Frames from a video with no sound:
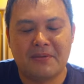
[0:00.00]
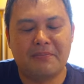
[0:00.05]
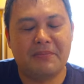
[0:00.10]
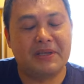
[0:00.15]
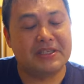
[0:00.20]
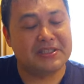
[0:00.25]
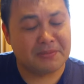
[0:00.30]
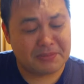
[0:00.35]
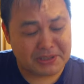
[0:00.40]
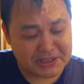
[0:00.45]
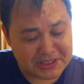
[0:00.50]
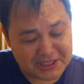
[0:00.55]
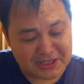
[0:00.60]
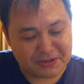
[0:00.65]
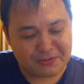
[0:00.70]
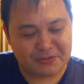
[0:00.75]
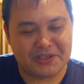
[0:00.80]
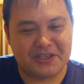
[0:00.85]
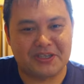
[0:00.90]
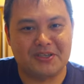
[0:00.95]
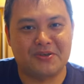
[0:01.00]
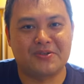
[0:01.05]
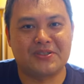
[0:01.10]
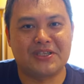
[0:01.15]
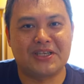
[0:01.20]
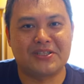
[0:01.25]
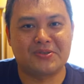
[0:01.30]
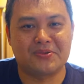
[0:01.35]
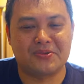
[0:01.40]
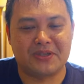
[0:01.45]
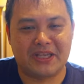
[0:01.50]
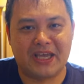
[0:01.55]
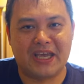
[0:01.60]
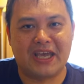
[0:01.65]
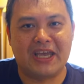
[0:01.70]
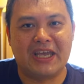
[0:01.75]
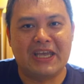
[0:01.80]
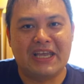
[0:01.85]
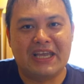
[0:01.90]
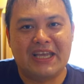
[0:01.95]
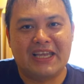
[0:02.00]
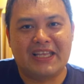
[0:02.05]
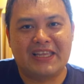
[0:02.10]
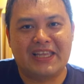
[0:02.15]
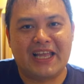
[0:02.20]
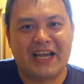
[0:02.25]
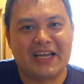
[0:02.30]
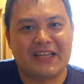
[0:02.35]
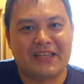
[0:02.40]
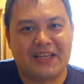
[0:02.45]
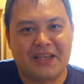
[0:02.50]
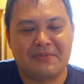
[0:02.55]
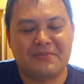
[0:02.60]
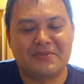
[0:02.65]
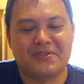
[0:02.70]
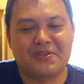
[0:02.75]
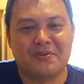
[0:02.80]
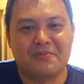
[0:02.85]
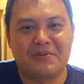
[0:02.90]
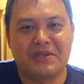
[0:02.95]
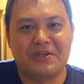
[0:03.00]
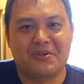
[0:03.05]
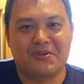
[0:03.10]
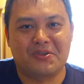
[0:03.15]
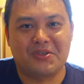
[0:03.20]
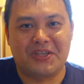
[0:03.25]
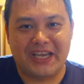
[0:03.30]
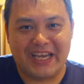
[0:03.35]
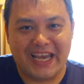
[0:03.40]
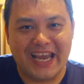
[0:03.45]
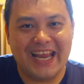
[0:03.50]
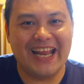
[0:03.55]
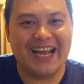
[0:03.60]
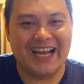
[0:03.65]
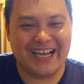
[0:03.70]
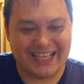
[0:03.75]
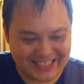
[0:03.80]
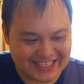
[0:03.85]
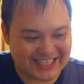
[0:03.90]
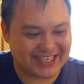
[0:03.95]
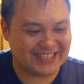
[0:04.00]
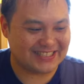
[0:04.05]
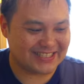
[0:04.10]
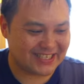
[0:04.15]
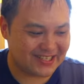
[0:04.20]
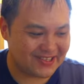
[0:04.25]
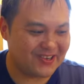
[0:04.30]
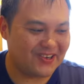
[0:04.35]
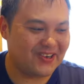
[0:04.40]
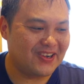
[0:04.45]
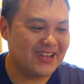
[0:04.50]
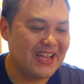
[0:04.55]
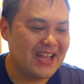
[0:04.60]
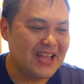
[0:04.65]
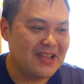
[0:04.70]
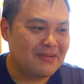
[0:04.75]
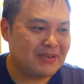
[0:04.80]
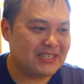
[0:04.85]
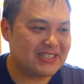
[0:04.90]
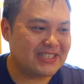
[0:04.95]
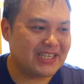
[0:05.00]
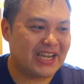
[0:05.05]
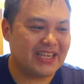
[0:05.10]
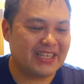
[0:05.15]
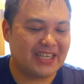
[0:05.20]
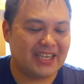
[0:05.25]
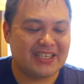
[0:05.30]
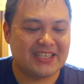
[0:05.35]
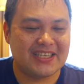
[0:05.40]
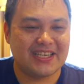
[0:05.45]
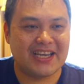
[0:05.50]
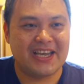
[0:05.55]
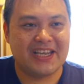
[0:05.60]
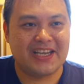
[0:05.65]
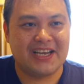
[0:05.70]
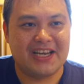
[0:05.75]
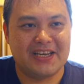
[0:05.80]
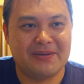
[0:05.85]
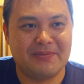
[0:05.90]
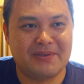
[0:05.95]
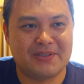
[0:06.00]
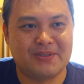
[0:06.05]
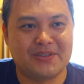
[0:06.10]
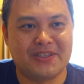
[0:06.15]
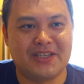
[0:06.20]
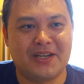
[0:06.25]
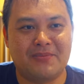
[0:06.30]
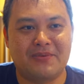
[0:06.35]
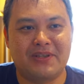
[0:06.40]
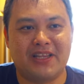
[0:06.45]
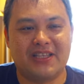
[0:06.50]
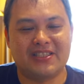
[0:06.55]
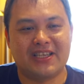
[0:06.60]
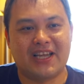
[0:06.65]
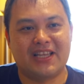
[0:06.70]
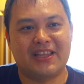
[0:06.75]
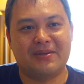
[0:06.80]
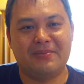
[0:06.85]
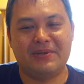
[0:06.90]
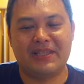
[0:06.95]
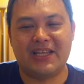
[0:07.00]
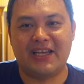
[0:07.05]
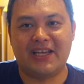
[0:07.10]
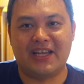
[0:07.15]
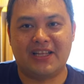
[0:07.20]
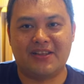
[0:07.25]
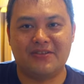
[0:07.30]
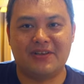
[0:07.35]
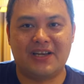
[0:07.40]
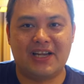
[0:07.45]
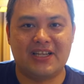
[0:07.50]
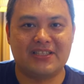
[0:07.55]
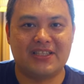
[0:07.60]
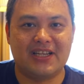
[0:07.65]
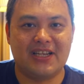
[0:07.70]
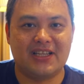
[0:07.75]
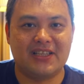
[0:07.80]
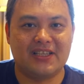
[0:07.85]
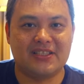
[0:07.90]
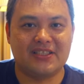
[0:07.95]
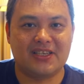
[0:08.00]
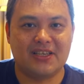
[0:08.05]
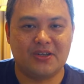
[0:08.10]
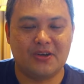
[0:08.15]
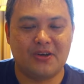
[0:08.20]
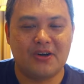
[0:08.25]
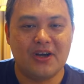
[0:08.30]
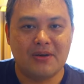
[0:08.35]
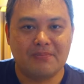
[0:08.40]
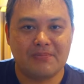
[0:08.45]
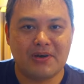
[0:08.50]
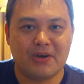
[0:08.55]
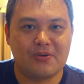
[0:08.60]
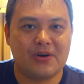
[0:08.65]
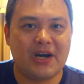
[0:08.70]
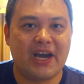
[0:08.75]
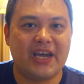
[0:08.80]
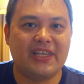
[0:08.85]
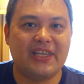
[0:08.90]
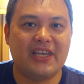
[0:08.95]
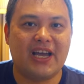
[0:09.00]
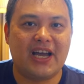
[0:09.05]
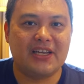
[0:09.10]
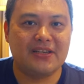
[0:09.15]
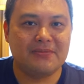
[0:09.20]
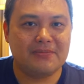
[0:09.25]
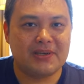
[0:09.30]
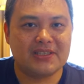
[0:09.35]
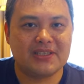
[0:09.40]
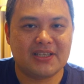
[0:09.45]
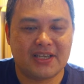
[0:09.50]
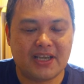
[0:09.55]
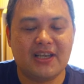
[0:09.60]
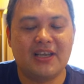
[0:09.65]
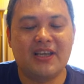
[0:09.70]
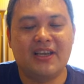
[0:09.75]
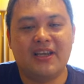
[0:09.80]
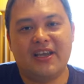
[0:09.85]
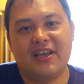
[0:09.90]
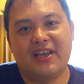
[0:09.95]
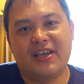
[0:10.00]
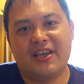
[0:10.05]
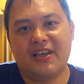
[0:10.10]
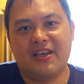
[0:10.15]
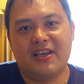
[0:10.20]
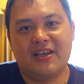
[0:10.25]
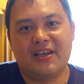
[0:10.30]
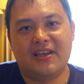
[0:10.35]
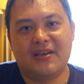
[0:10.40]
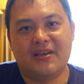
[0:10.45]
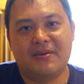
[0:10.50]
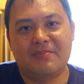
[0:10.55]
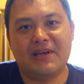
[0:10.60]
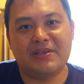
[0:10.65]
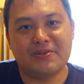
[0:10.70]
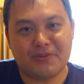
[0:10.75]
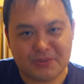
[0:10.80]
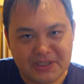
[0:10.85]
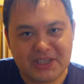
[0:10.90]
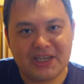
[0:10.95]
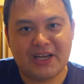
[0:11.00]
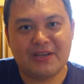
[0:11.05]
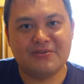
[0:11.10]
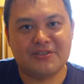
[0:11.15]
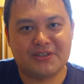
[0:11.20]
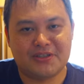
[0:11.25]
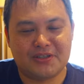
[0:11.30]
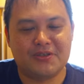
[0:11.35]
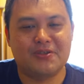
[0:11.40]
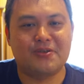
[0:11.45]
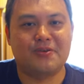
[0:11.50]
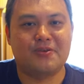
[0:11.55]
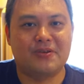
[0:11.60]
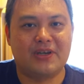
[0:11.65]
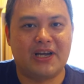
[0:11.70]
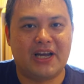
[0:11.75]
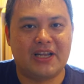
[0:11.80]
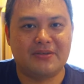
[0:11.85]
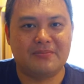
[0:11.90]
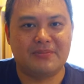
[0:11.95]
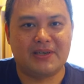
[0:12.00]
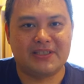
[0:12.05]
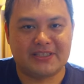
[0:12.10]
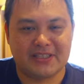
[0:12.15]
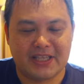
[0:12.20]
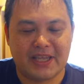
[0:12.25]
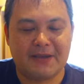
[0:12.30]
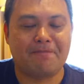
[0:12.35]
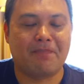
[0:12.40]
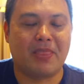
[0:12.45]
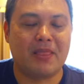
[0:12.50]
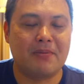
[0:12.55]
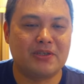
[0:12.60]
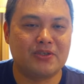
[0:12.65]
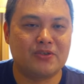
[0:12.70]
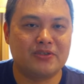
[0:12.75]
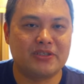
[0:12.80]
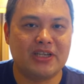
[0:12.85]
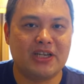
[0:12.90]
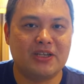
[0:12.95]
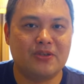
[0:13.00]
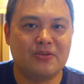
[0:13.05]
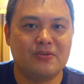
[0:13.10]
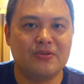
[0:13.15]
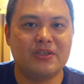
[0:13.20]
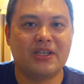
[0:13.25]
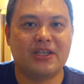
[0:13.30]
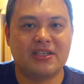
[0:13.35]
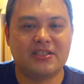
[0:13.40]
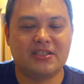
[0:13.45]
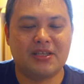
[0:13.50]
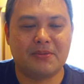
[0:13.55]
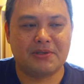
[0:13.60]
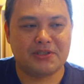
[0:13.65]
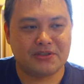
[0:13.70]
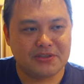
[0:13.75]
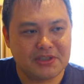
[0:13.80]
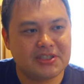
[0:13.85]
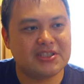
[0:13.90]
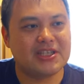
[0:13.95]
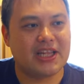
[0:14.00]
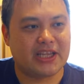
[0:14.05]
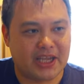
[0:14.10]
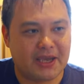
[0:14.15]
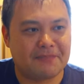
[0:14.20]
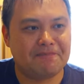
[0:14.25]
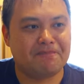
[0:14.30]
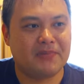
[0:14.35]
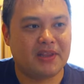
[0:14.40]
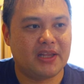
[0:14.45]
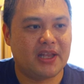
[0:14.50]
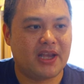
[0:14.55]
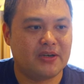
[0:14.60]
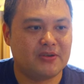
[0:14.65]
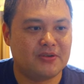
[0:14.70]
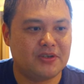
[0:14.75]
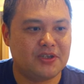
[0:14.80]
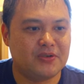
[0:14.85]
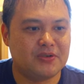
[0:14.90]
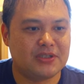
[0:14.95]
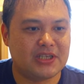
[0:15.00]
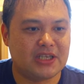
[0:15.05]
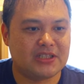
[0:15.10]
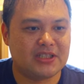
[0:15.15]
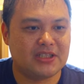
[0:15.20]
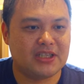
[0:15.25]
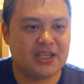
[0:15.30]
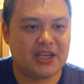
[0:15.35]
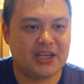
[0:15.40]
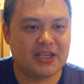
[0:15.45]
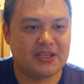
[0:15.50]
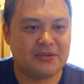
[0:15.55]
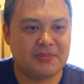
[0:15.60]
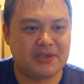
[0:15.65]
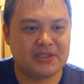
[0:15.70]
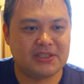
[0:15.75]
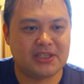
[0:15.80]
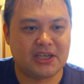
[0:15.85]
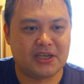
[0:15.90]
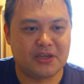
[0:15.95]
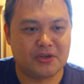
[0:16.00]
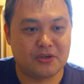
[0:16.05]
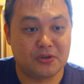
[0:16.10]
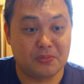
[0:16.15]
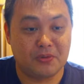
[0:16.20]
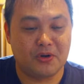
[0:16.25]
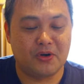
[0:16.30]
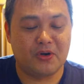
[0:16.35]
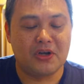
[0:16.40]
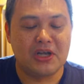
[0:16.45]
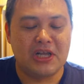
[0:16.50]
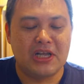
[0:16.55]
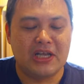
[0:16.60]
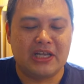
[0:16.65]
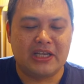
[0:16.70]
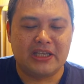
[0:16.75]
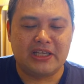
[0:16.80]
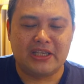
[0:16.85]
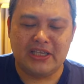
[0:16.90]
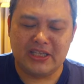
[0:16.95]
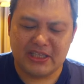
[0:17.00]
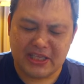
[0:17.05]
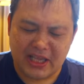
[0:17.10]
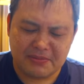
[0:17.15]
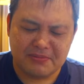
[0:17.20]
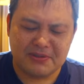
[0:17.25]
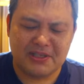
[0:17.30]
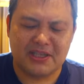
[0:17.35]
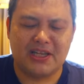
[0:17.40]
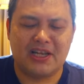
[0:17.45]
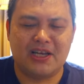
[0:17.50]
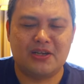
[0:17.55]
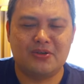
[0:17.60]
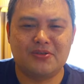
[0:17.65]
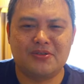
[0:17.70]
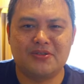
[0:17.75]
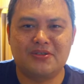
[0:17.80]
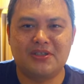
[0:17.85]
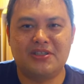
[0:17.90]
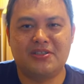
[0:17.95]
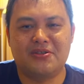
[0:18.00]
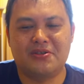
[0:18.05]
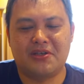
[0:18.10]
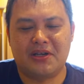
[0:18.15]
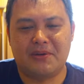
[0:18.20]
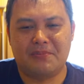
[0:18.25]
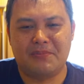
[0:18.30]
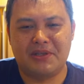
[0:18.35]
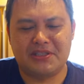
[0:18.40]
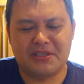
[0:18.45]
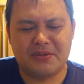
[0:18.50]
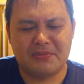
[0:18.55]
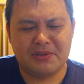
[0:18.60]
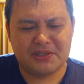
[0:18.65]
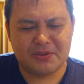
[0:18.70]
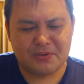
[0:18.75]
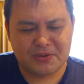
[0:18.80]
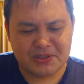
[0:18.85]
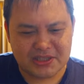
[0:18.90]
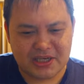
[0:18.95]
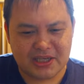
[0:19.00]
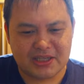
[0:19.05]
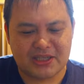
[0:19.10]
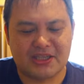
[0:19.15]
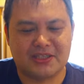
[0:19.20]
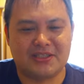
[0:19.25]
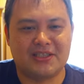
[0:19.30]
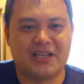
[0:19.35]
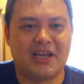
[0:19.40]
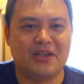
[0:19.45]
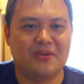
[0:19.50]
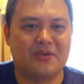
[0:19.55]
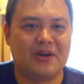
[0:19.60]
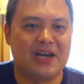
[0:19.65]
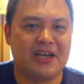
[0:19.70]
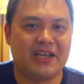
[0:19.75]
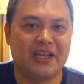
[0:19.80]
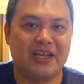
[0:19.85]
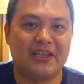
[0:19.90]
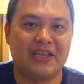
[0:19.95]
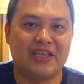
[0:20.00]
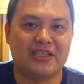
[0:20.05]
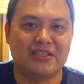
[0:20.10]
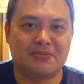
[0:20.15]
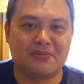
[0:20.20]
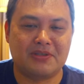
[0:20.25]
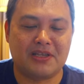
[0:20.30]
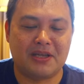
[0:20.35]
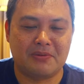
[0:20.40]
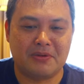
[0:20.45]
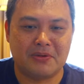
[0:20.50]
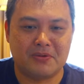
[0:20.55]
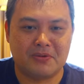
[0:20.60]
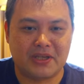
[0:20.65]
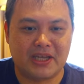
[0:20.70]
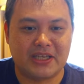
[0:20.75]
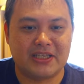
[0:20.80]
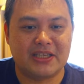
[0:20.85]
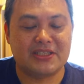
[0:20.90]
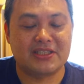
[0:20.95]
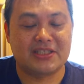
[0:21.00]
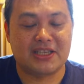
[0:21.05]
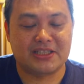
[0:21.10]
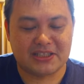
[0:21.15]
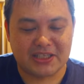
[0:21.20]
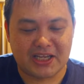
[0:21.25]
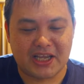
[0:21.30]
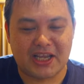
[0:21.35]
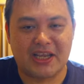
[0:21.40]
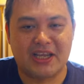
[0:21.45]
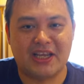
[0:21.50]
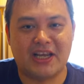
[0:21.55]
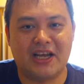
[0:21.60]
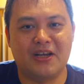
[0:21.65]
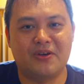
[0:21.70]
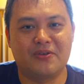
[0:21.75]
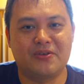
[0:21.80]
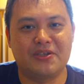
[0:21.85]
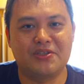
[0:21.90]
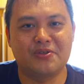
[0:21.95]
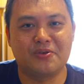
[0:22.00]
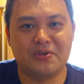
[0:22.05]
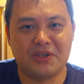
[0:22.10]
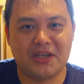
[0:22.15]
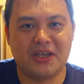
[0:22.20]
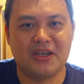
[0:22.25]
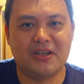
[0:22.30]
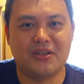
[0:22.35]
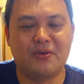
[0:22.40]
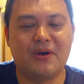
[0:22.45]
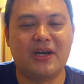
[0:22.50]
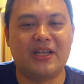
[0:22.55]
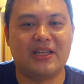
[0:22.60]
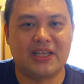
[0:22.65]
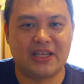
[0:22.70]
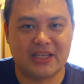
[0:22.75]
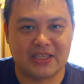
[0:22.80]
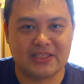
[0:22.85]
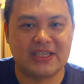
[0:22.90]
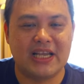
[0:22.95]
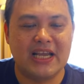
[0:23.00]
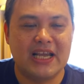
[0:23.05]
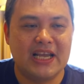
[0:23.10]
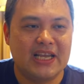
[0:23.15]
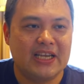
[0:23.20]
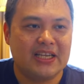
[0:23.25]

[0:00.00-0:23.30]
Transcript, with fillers: めちゃめちゃね、雰囲気良さそうで、中ね、ちょっと見ることできなかったですけど、まあ、次回ね、機会があればそちらもね、使ってみたいなっていう感じなんですけど、まあ、5階にありますね、えー、バルコニーラウンジっていうところがありまして、まあ、そちらの方でですね、まあ、スイーツだけ、あの、利用させていただきましたけれども、キータイムでね、あのスイーツはめちゃめちゃ美味しかったです。あの、ハーゲンダッツも食べ放題でしたしね、あの、非常に良かったです。